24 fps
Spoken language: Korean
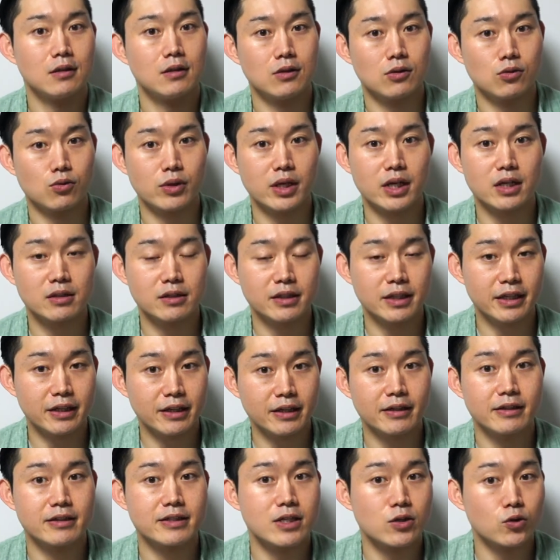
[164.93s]
우리가
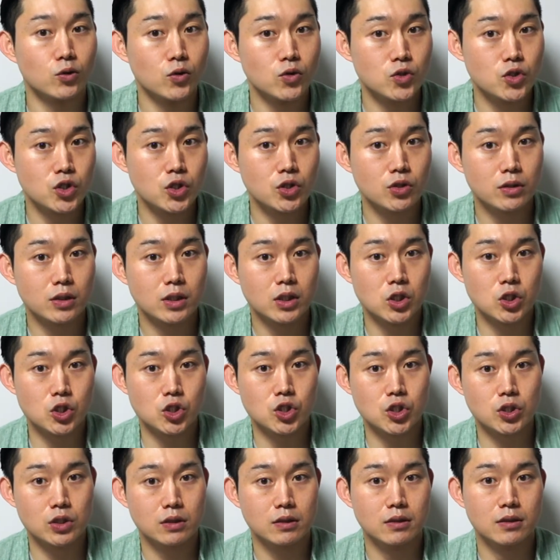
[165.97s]
흔히 이제 would you, could
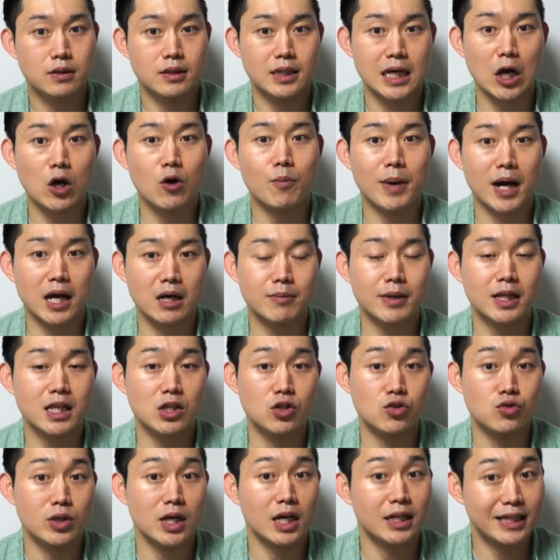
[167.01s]
you 라고 발음하는
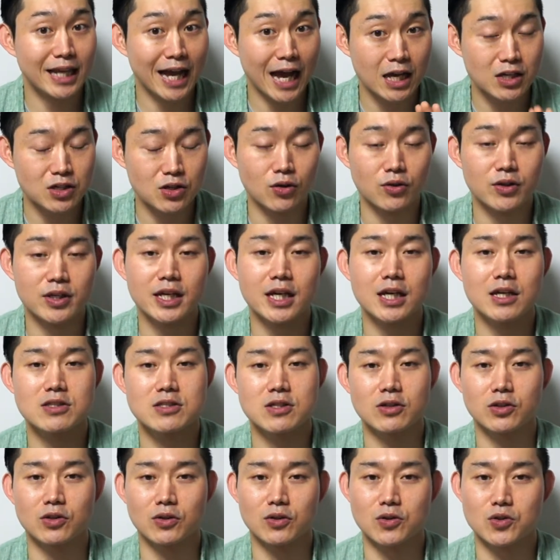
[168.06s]
이유가 다 여기에
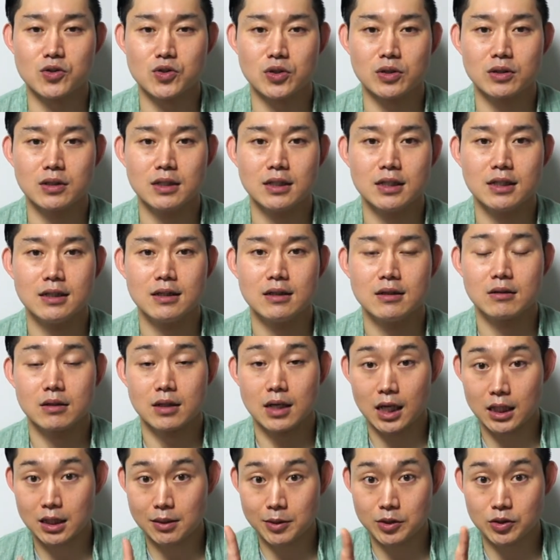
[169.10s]
있었던 거죠.
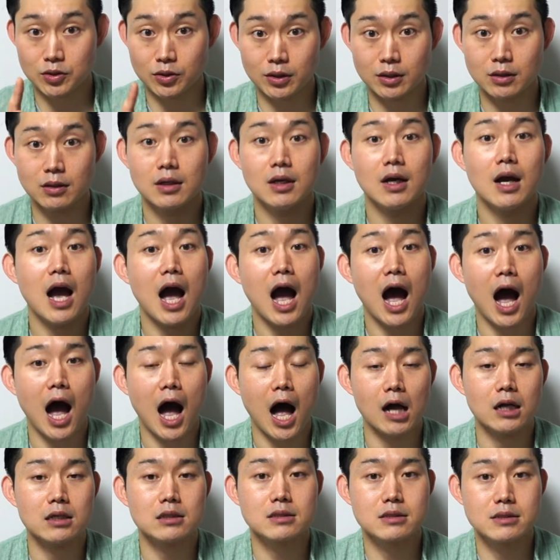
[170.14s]
하나만 더요.
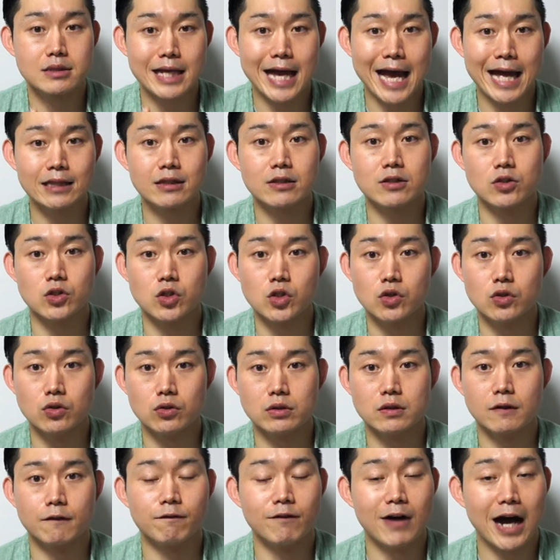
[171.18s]
I'll send you
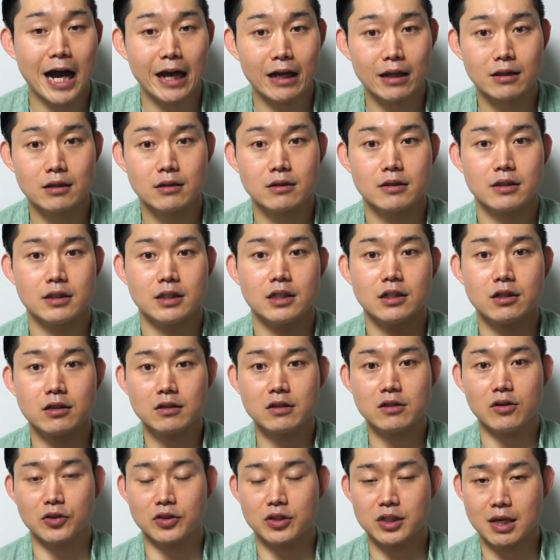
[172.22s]
the file. 이거는
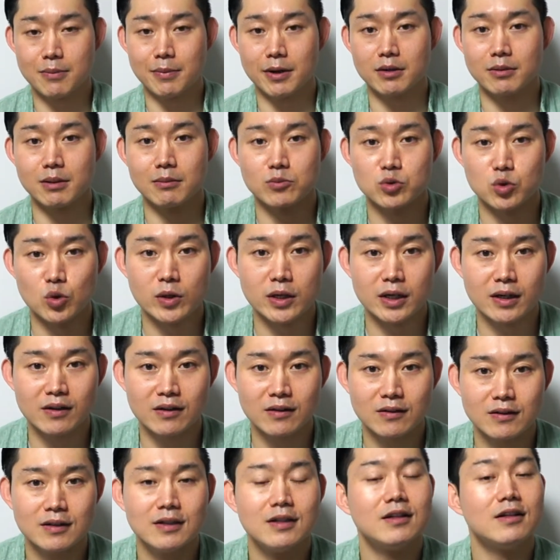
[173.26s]
어떻게 발음하면 좋을까요?
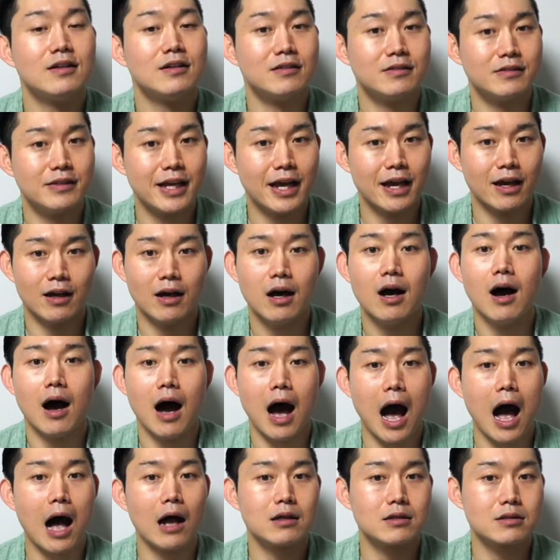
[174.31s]
네,
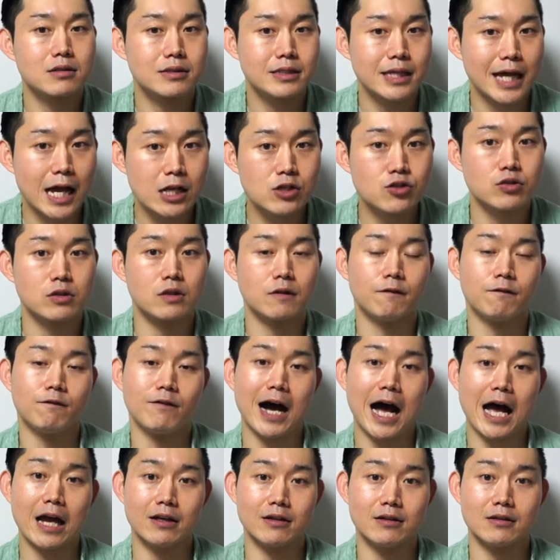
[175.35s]
I'll send you the
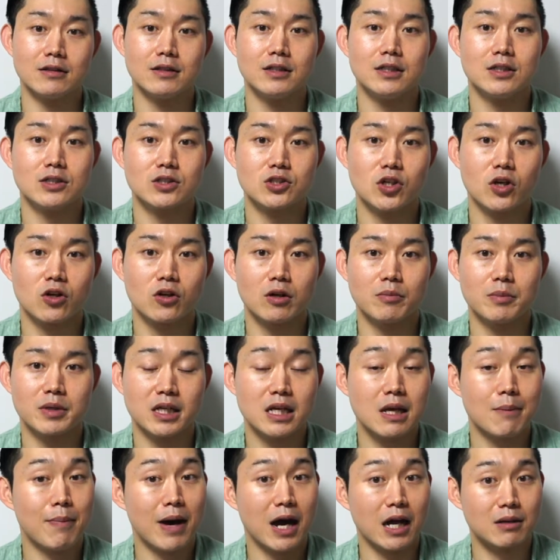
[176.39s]
file. 처럼
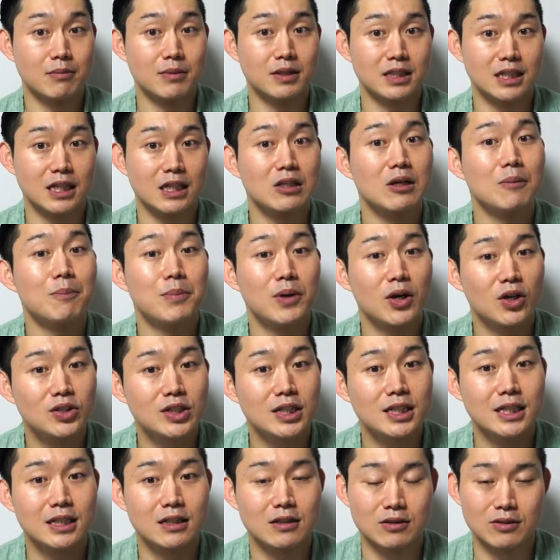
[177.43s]
이렇게 발음하는 게 더
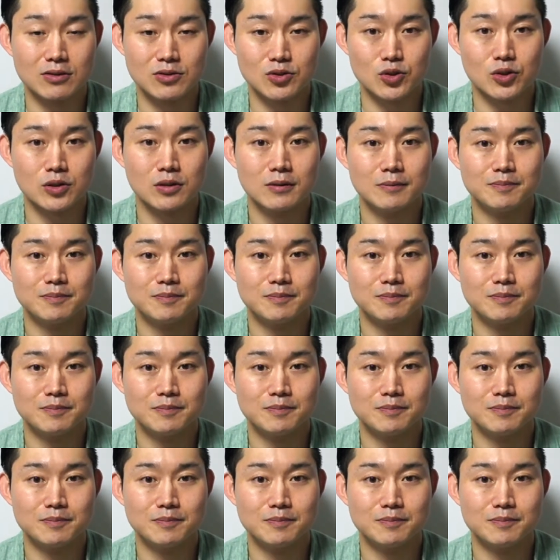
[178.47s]
편하다는 거죠.